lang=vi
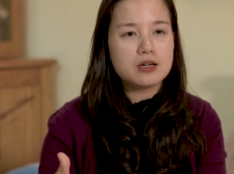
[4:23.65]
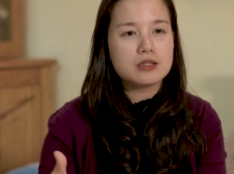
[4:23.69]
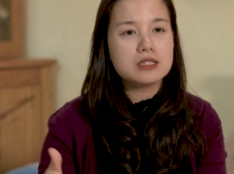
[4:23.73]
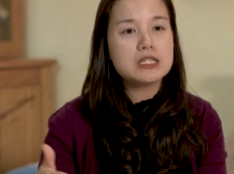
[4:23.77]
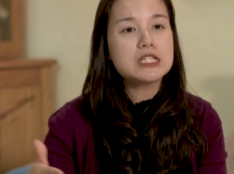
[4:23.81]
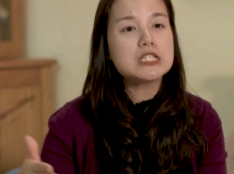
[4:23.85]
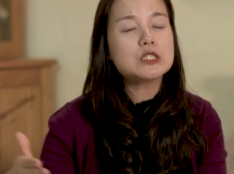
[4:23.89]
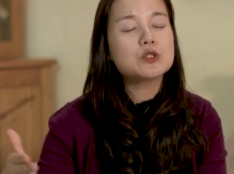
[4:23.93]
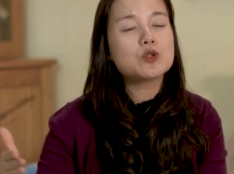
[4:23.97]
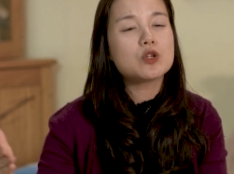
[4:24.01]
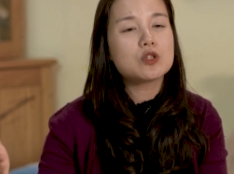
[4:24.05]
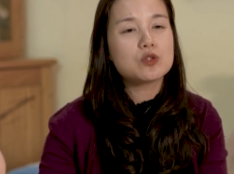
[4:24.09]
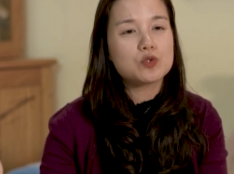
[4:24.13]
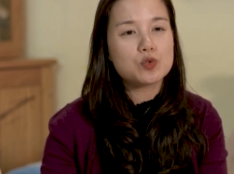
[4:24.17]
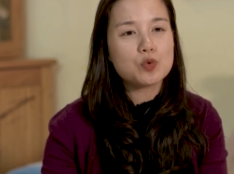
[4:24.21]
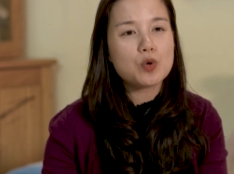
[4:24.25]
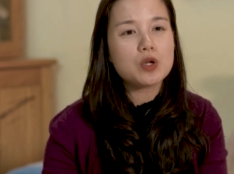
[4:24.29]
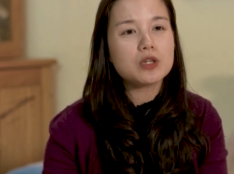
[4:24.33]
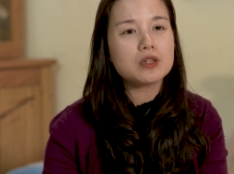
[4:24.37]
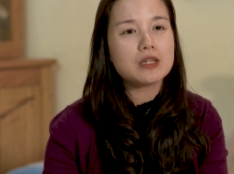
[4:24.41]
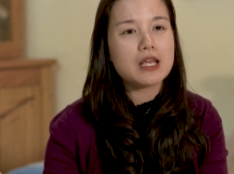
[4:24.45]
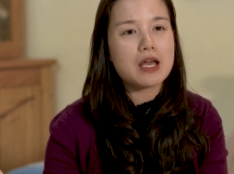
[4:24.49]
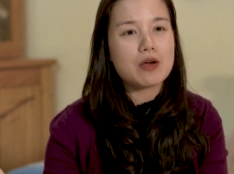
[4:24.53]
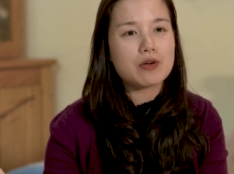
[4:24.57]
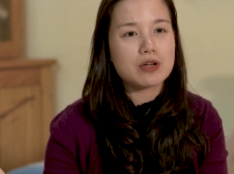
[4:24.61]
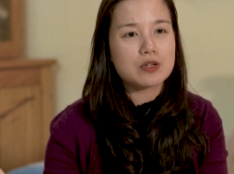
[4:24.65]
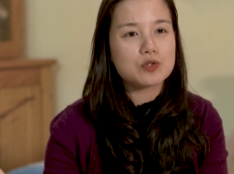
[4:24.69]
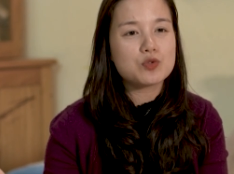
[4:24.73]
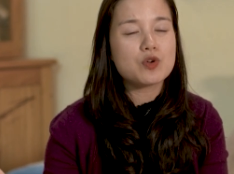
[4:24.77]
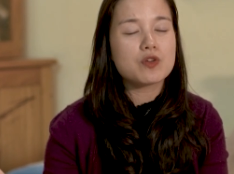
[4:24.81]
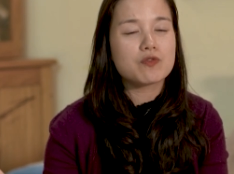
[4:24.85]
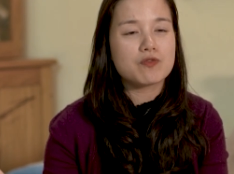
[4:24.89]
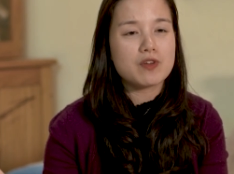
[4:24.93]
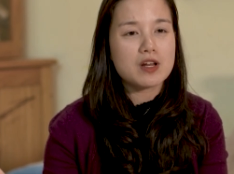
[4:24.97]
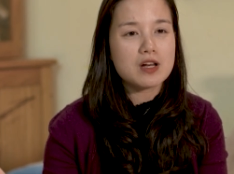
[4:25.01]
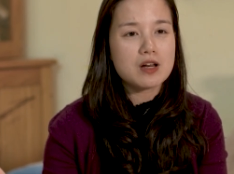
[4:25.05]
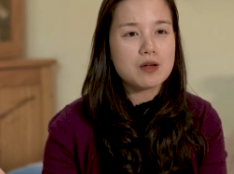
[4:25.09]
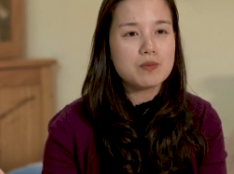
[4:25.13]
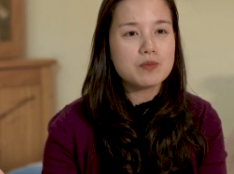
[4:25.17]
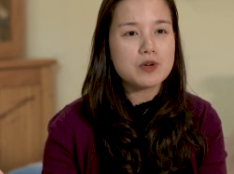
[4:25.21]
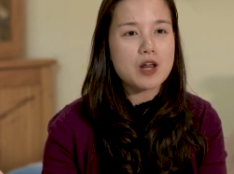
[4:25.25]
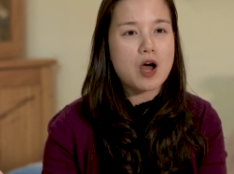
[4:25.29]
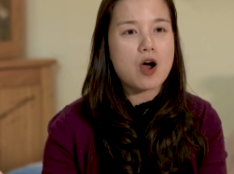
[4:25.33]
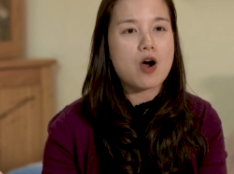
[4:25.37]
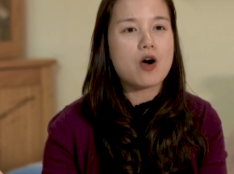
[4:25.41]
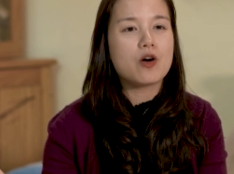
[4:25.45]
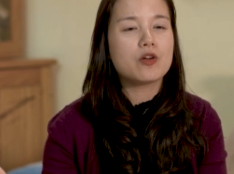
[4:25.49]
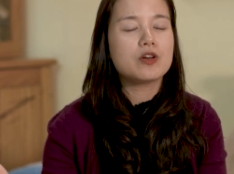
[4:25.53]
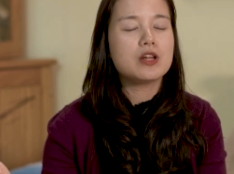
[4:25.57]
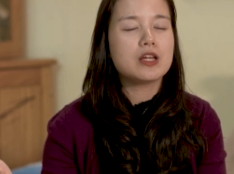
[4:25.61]
uh, đi xuyên suốt theo cái chuẩn phát âm
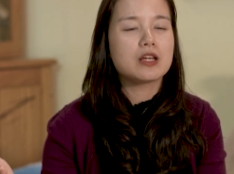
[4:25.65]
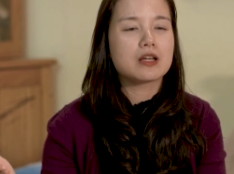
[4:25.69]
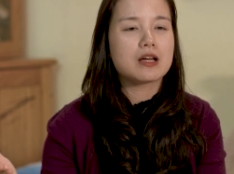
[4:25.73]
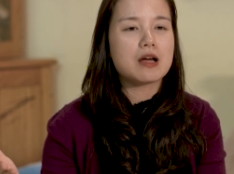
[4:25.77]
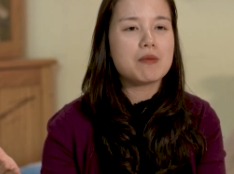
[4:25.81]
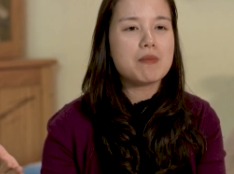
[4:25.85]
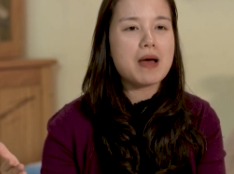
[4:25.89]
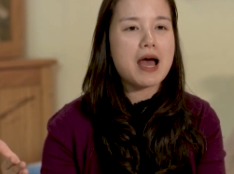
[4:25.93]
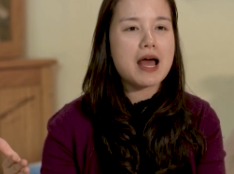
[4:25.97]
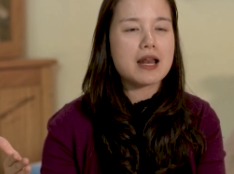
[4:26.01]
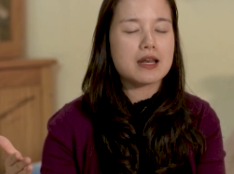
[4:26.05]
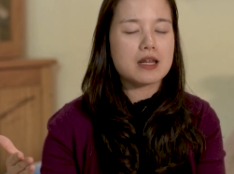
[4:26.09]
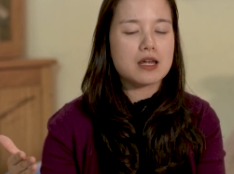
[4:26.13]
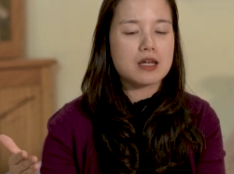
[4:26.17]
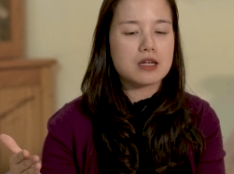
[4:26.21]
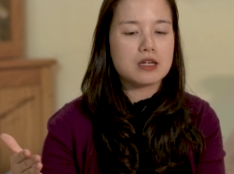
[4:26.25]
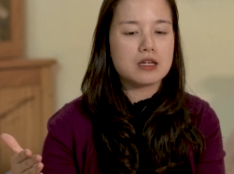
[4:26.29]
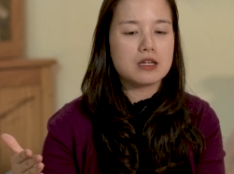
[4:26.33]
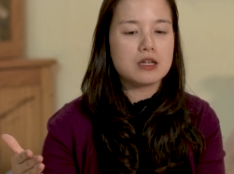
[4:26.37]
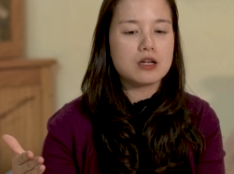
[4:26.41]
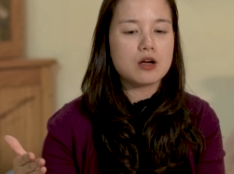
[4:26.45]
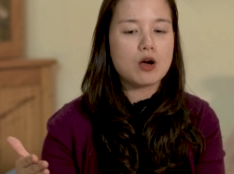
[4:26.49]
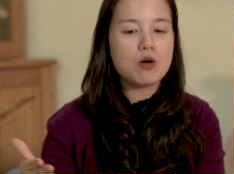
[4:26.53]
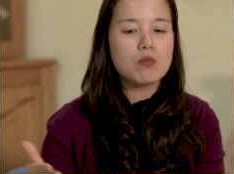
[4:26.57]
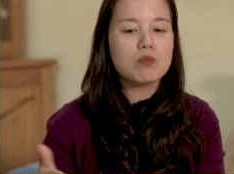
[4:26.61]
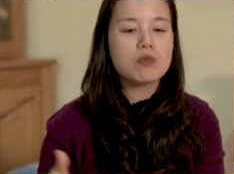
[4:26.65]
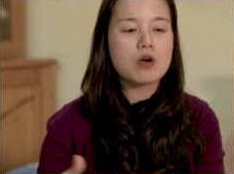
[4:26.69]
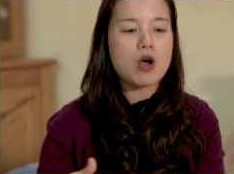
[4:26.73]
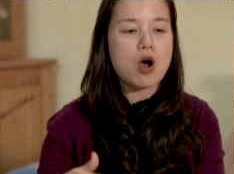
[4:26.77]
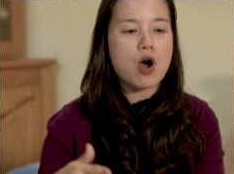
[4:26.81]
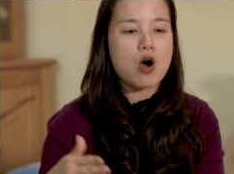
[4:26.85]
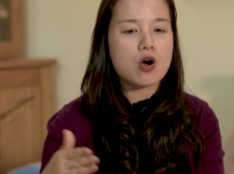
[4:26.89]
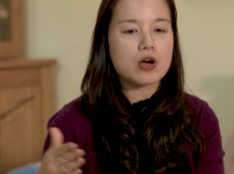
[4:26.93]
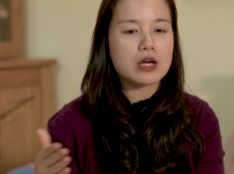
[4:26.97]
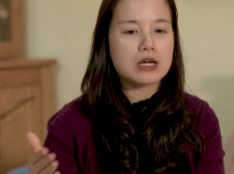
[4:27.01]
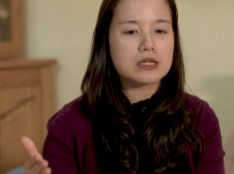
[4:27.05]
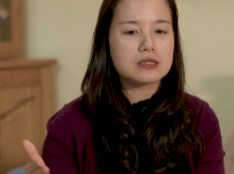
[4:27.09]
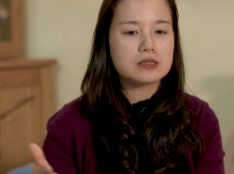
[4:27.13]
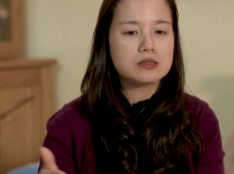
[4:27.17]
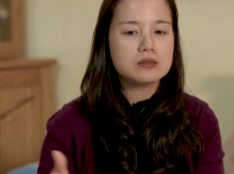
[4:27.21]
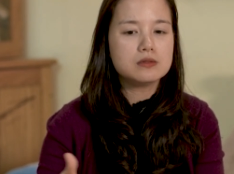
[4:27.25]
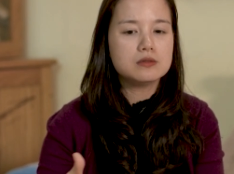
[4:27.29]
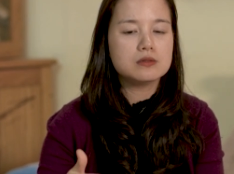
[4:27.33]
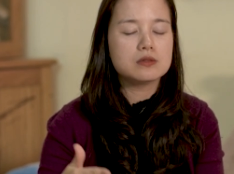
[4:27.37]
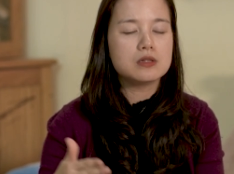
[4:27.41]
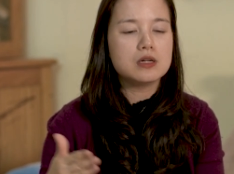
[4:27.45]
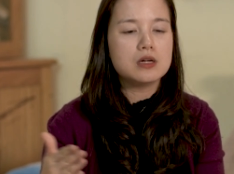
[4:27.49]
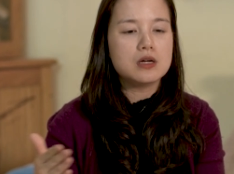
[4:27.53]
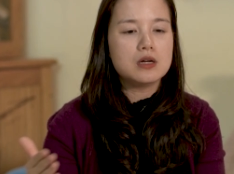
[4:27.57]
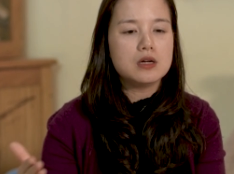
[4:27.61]
đó để các bạn ấy không có cái
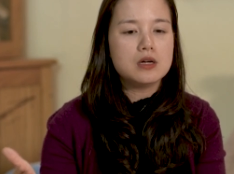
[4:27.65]
sự